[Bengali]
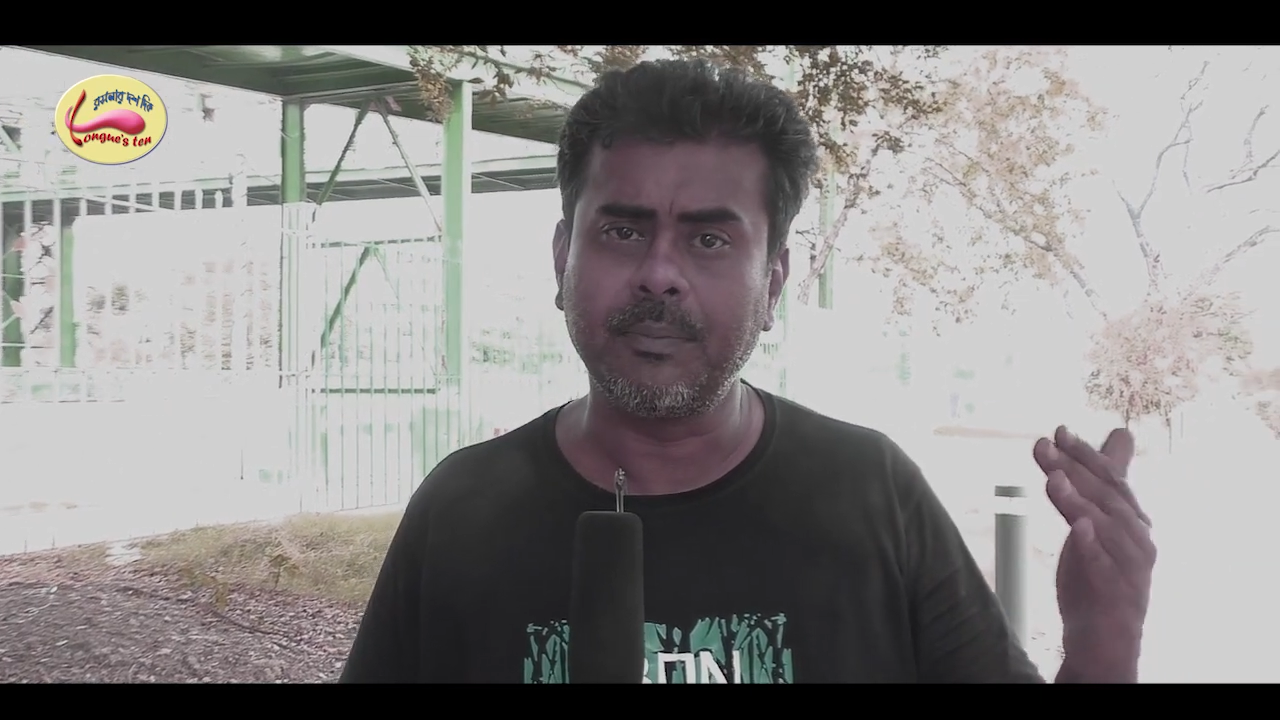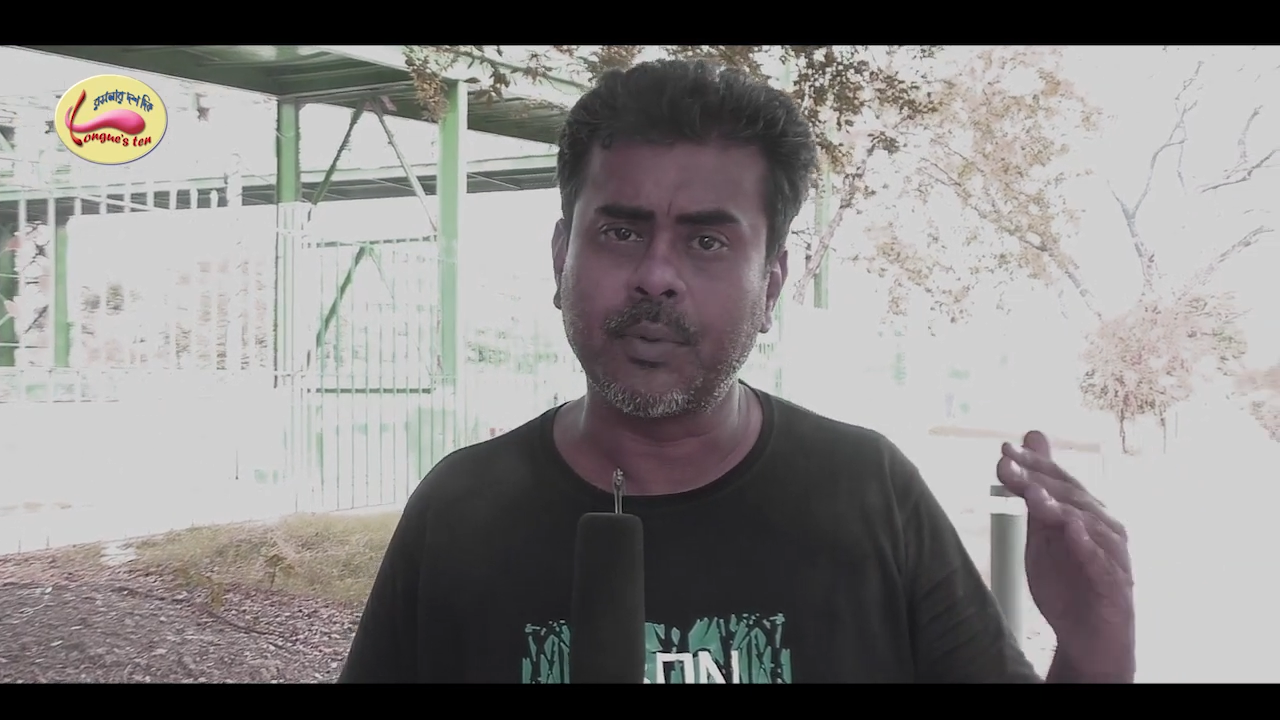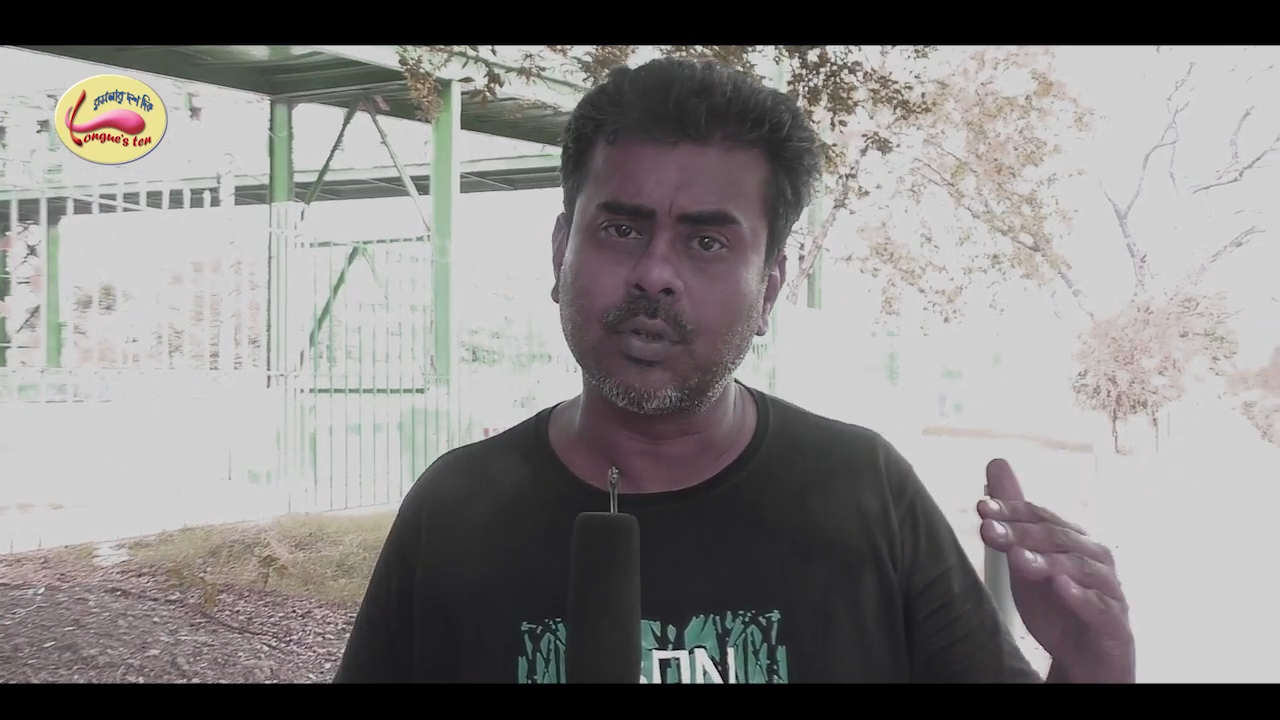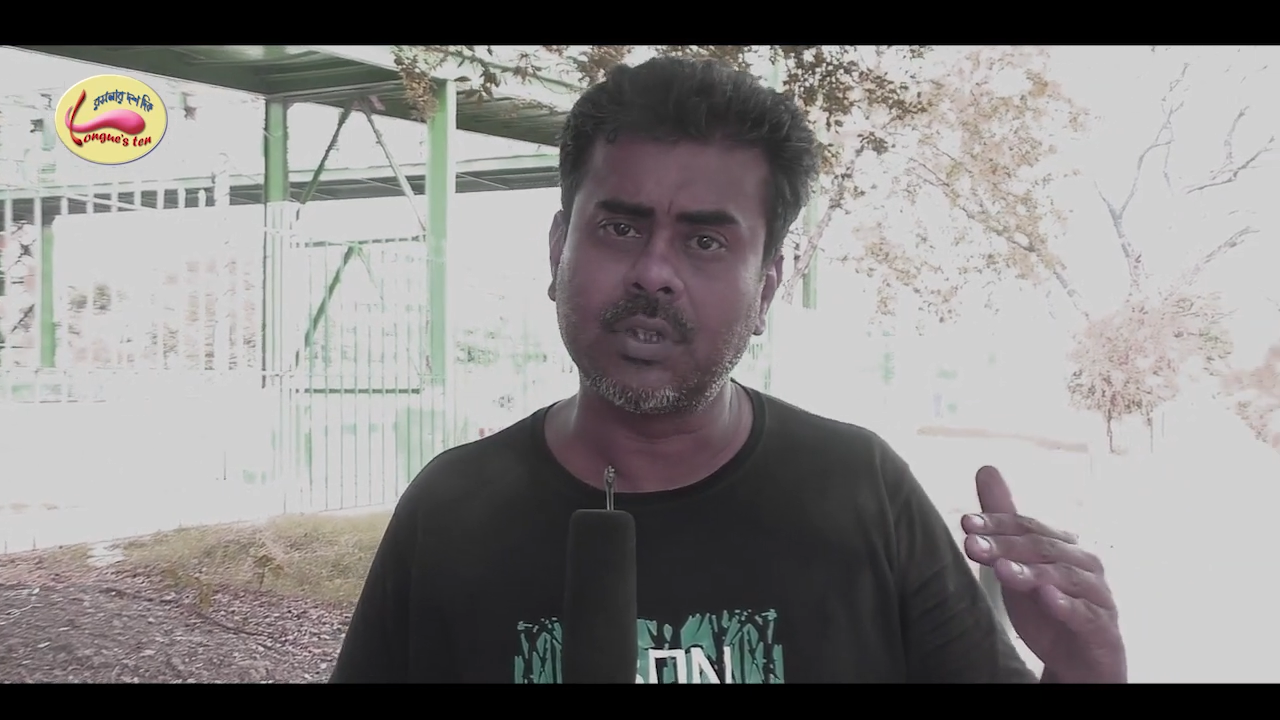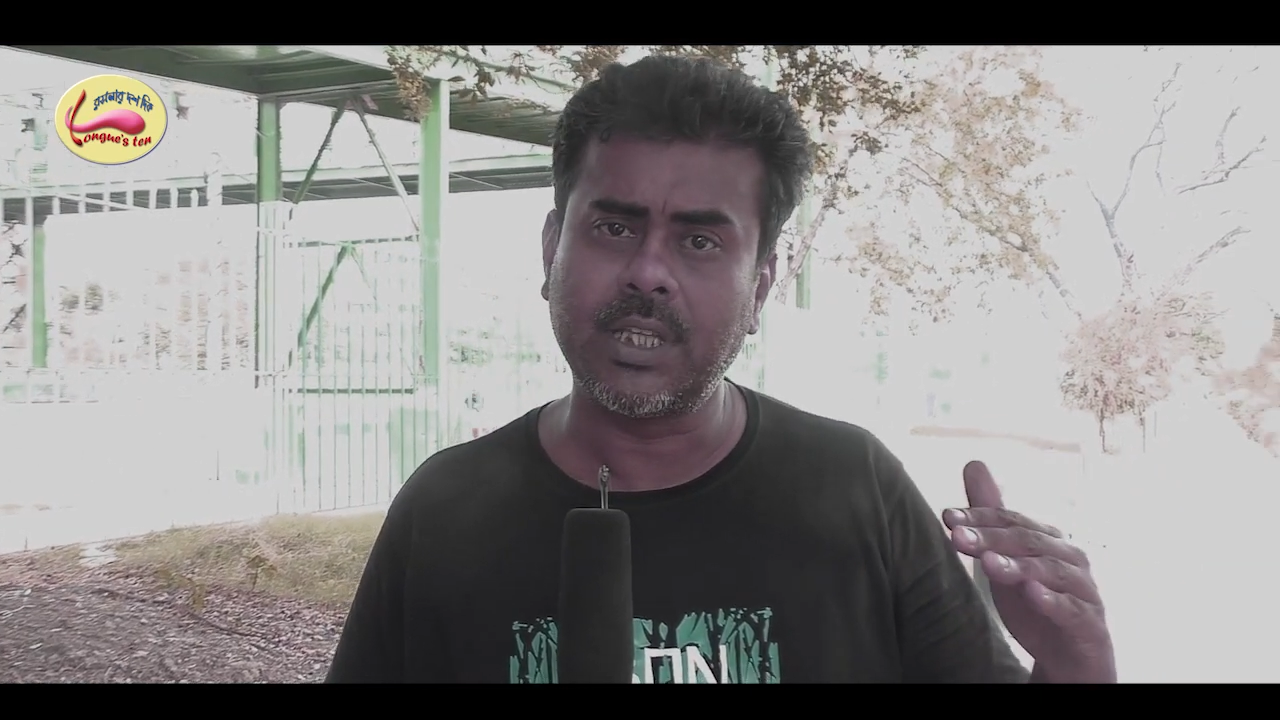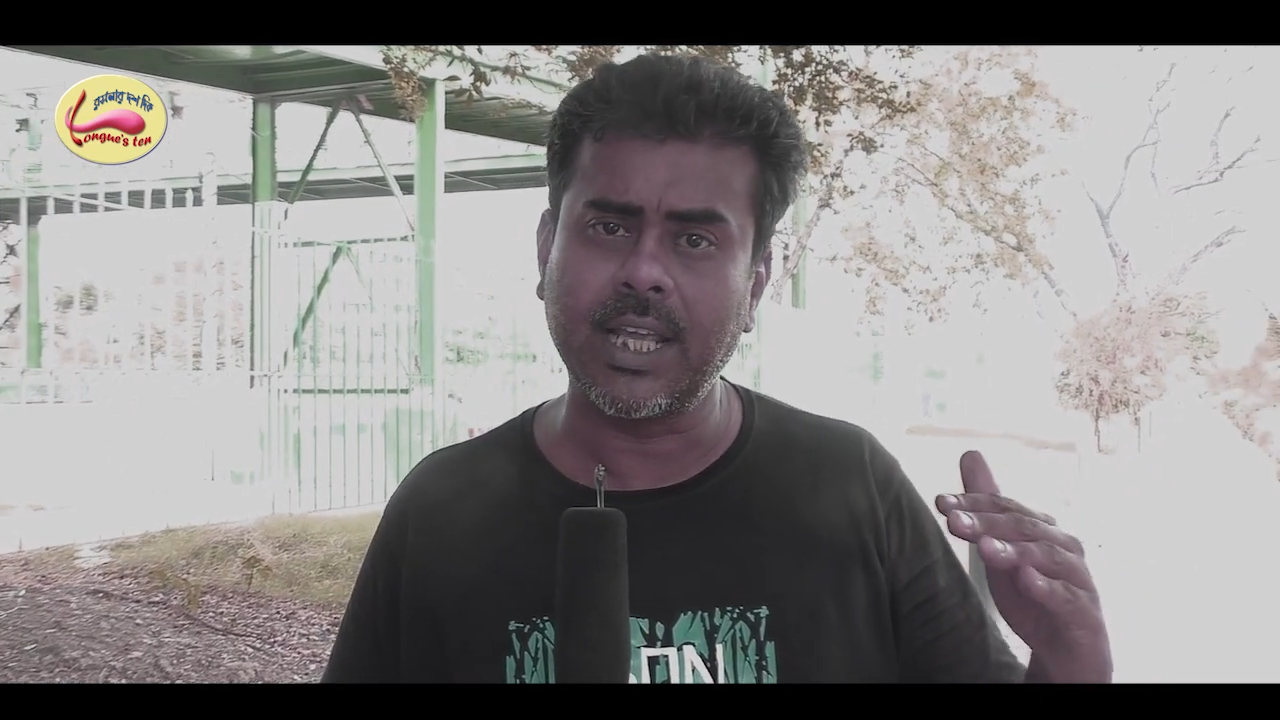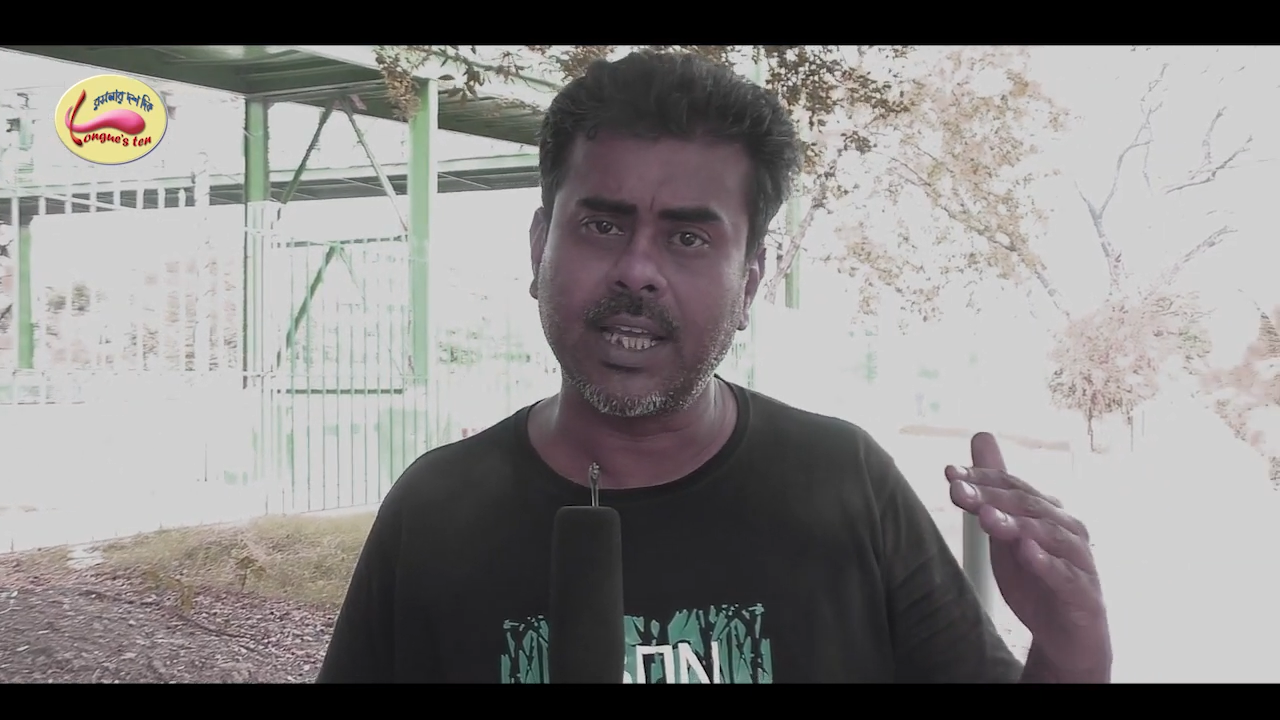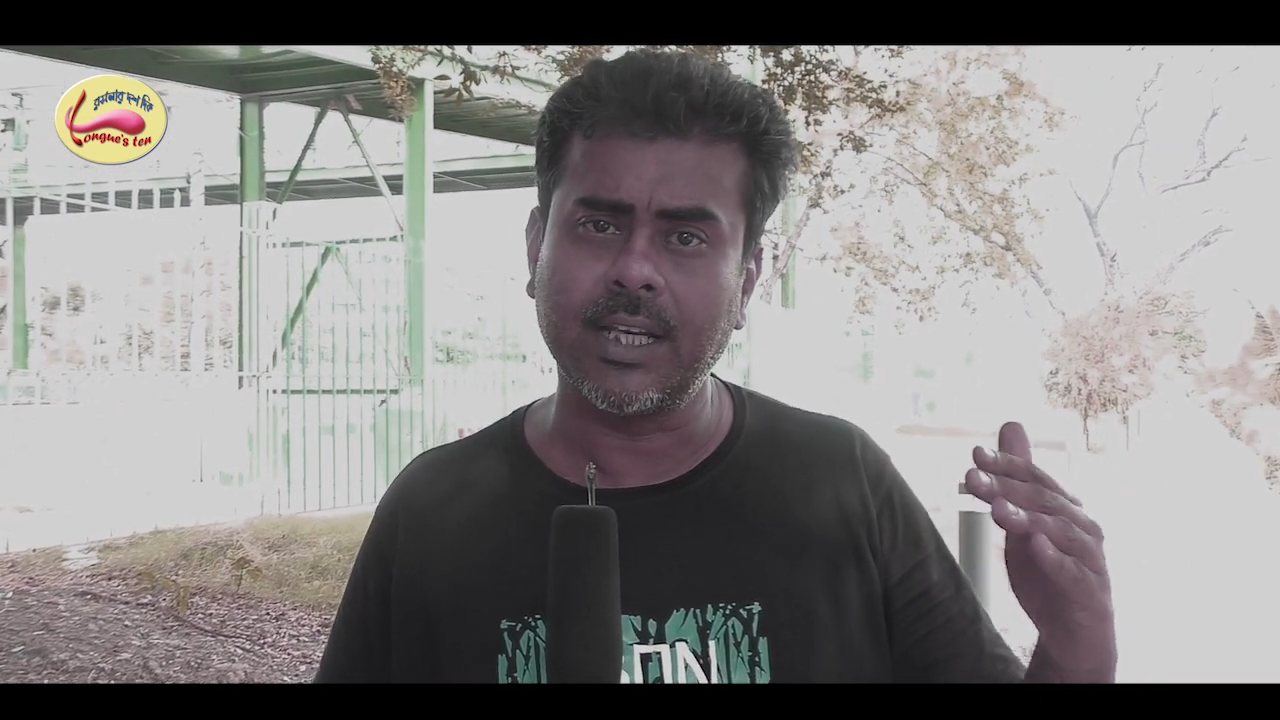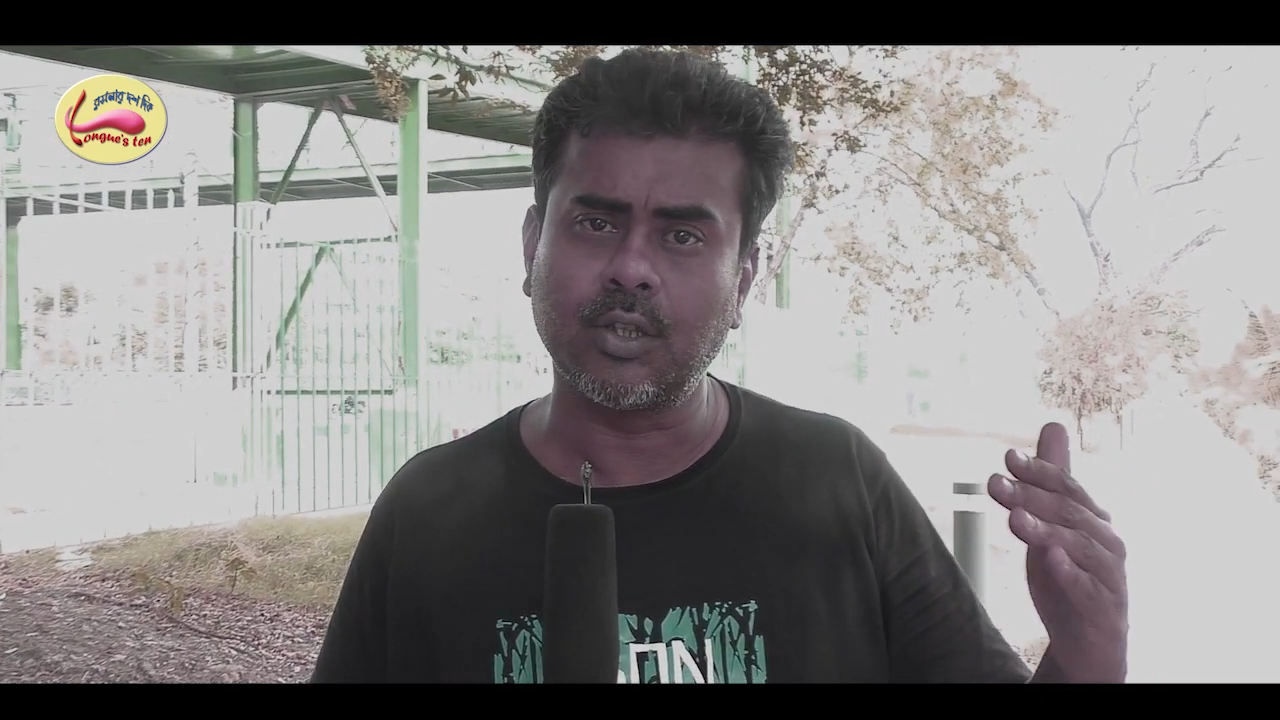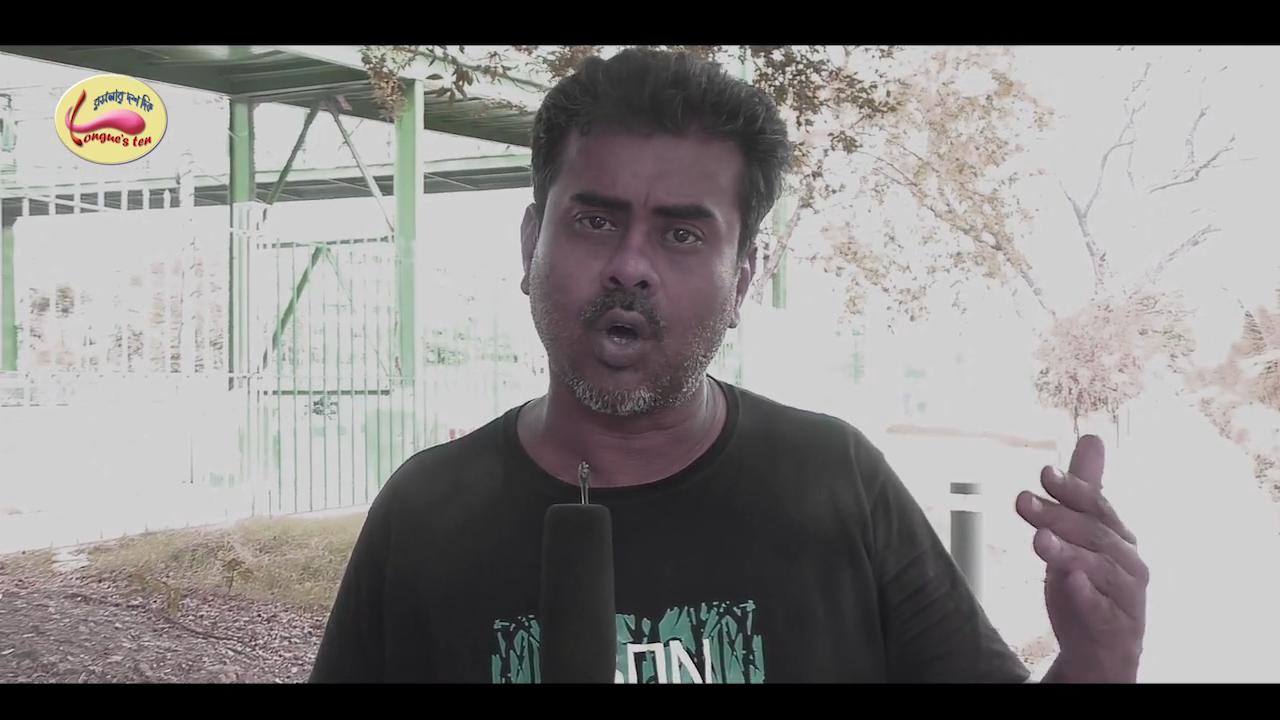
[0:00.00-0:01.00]

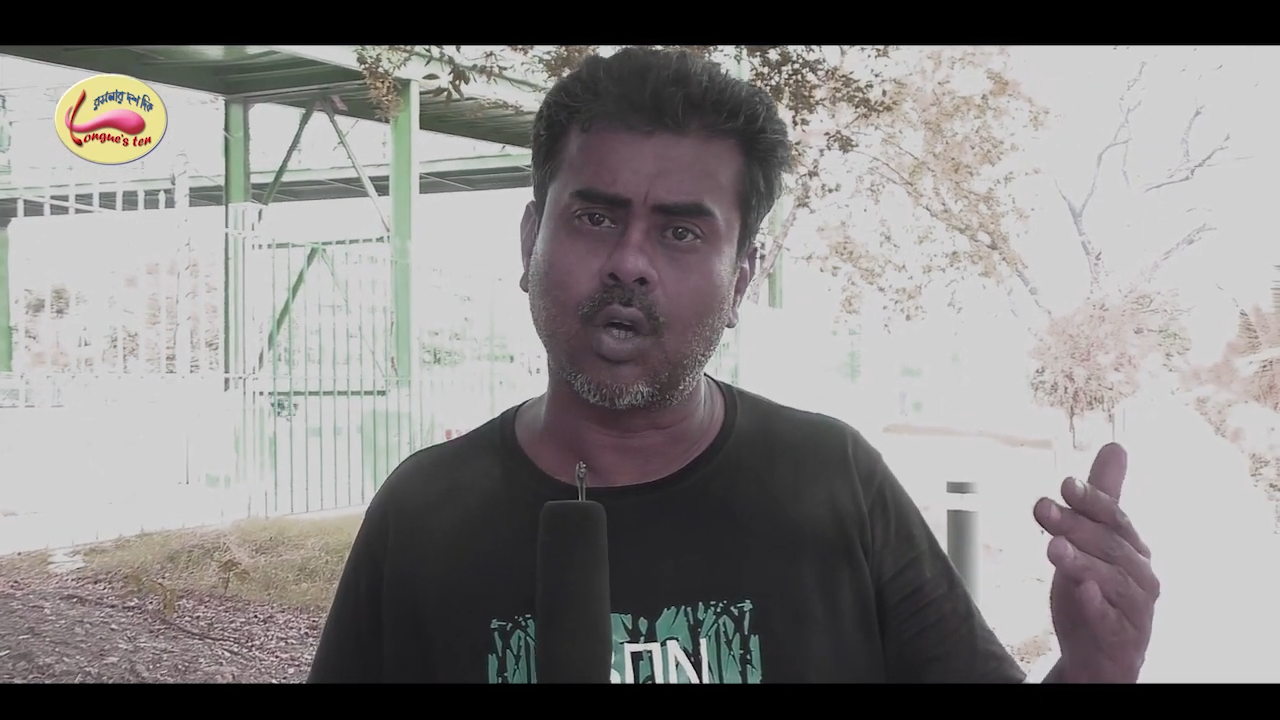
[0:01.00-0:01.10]
প্রত্যেকের